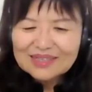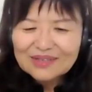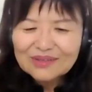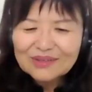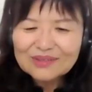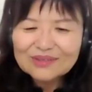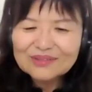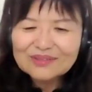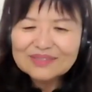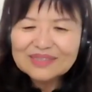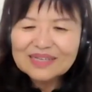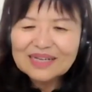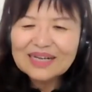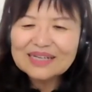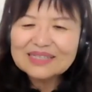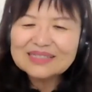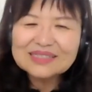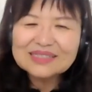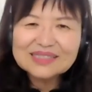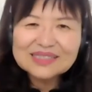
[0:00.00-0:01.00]
この
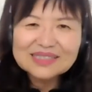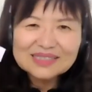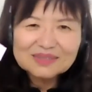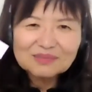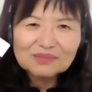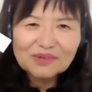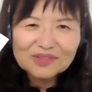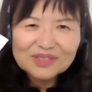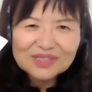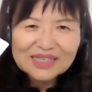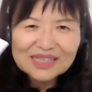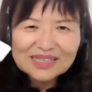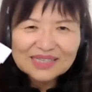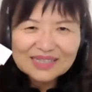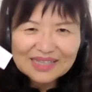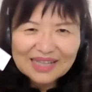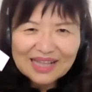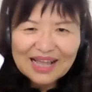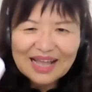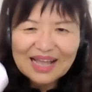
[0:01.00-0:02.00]
中にちもう切っ
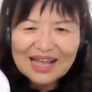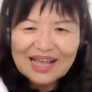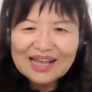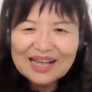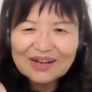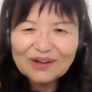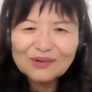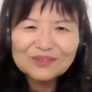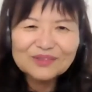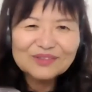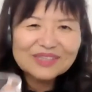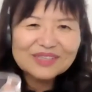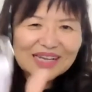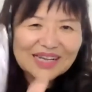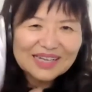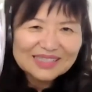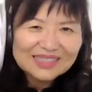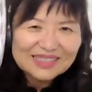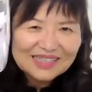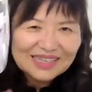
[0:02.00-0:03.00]
てこの
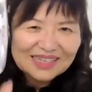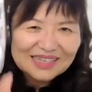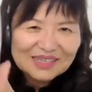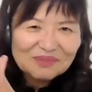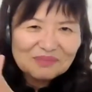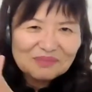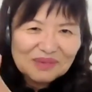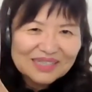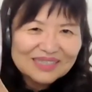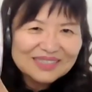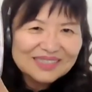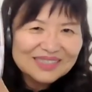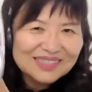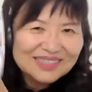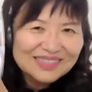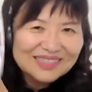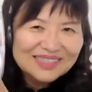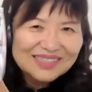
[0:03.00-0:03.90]
中に入れてます。